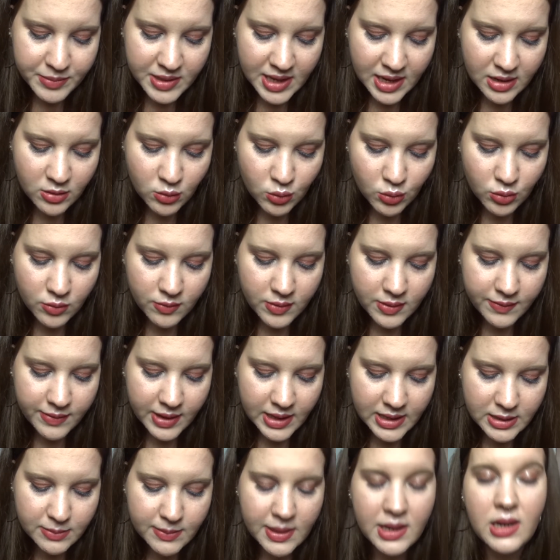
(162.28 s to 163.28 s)
dann irgendwie, weil
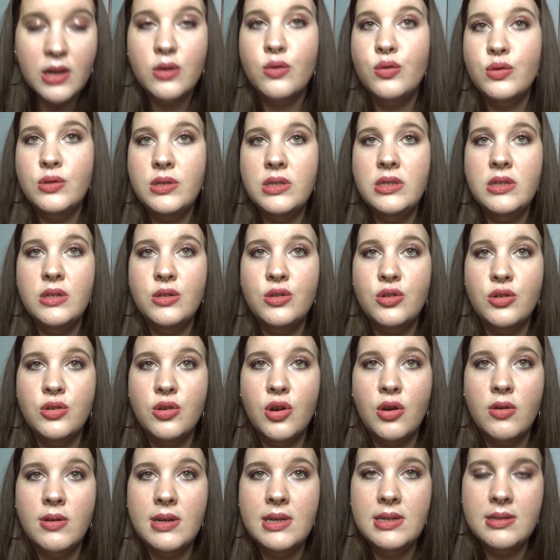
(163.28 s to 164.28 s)
ich meiner Cousine ein
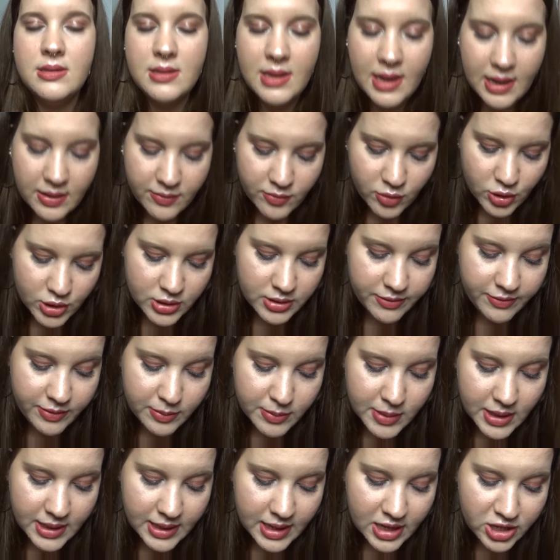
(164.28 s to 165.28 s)
Tutorial zeigen wollte, wie
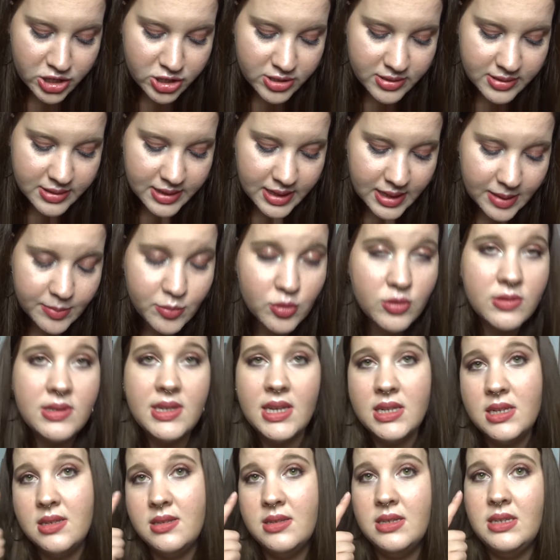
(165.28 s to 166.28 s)
man Lashes klebt und sie
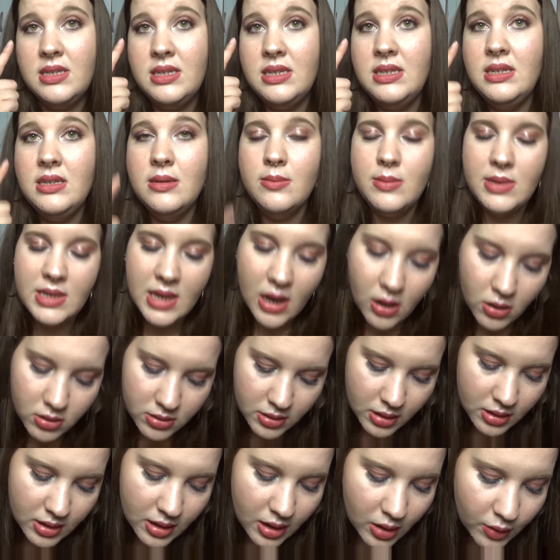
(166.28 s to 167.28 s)
hatte sich die nämlich auch
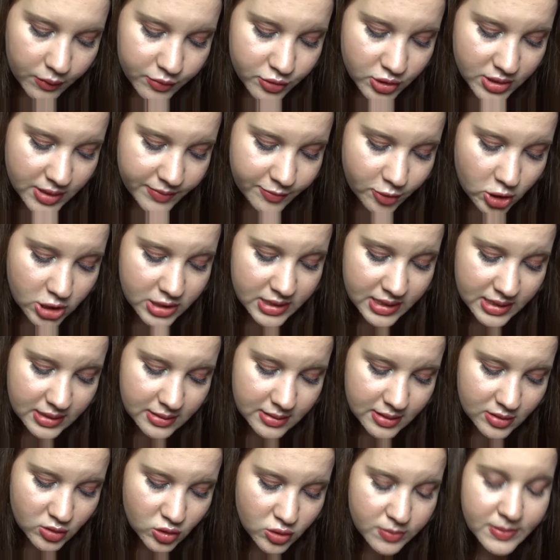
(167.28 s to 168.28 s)
gekauft und dann wollte ich ihr das
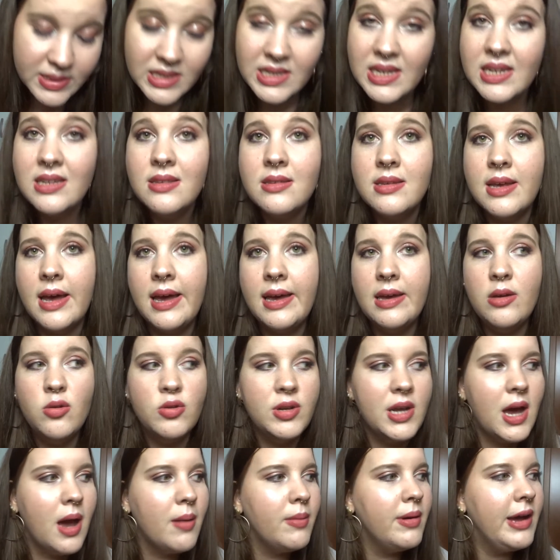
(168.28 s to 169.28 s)
natürlich mit denen zeigen und
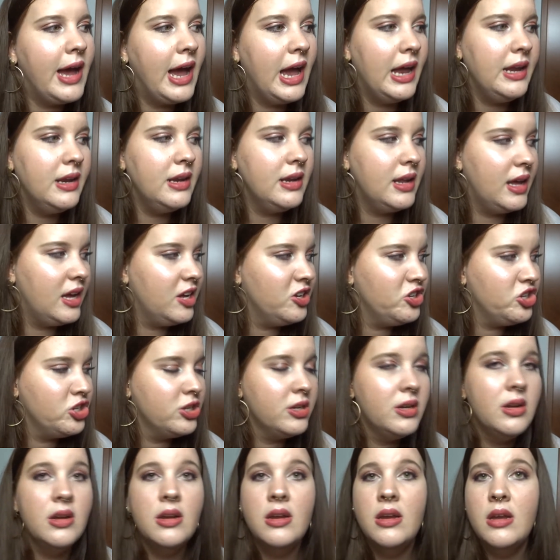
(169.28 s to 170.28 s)
habe eine Lash
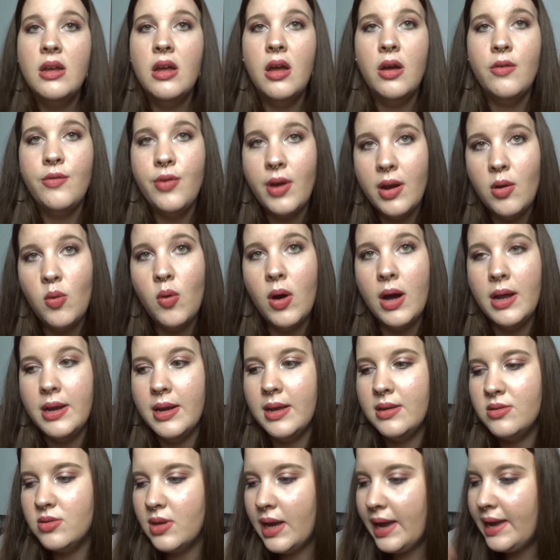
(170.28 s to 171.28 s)
verloren,
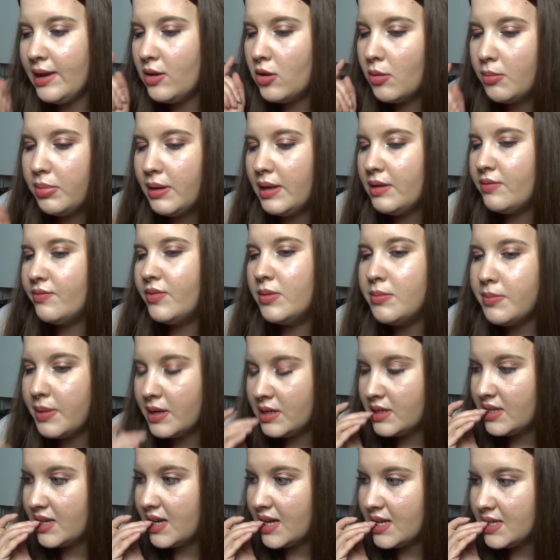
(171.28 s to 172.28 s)
also einen kompletten
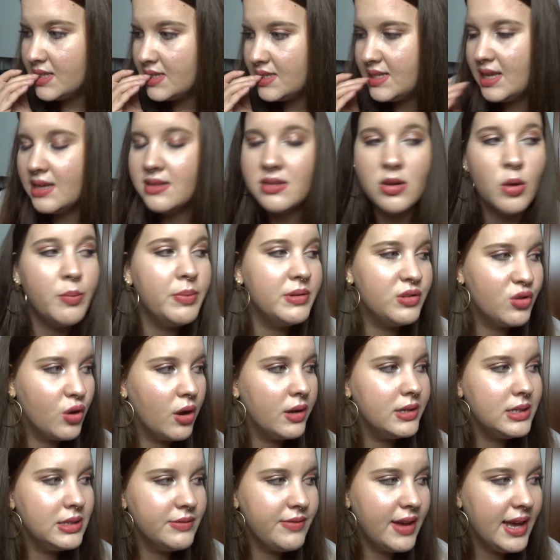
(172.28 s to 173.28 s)
Wimpernkranz. Der ist auch bis
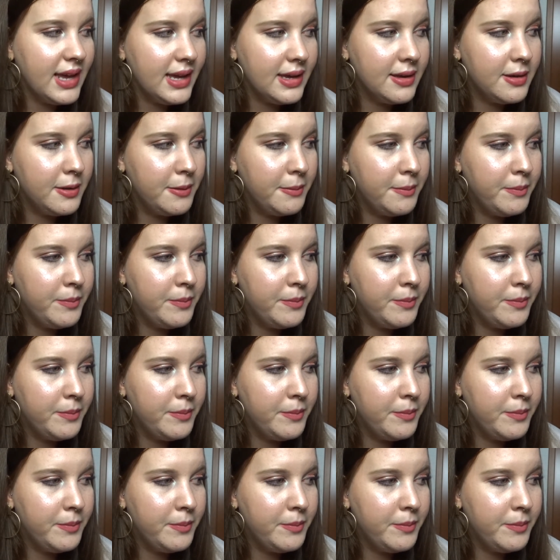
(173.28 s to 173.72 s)
heute weg.